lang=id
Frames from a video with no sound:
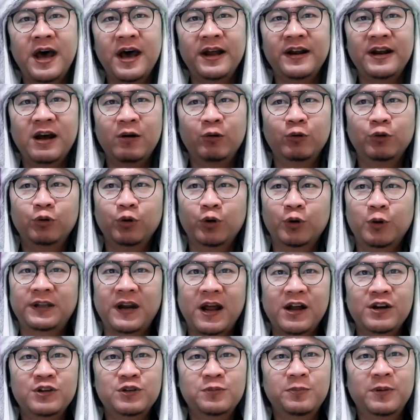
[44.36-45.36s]
dana untuk
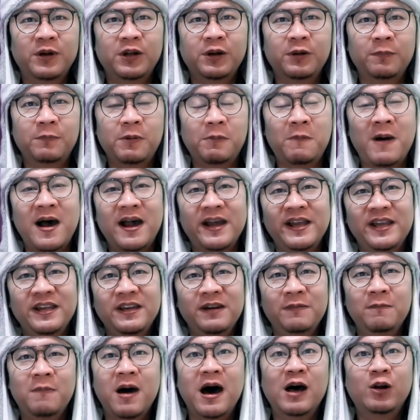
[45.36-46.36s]
transfer
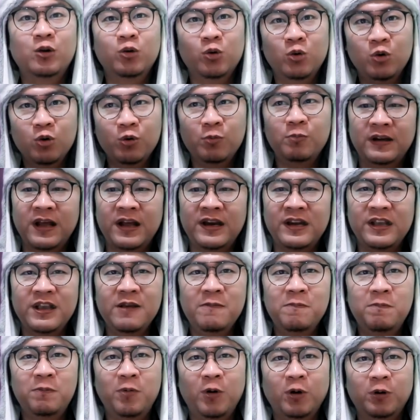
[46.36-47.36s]
pemain baru dan
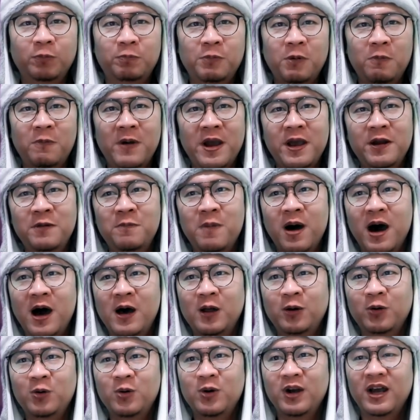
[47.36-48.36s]
import pemain
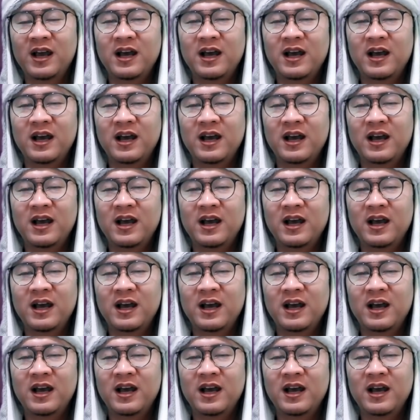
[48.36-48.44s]
baru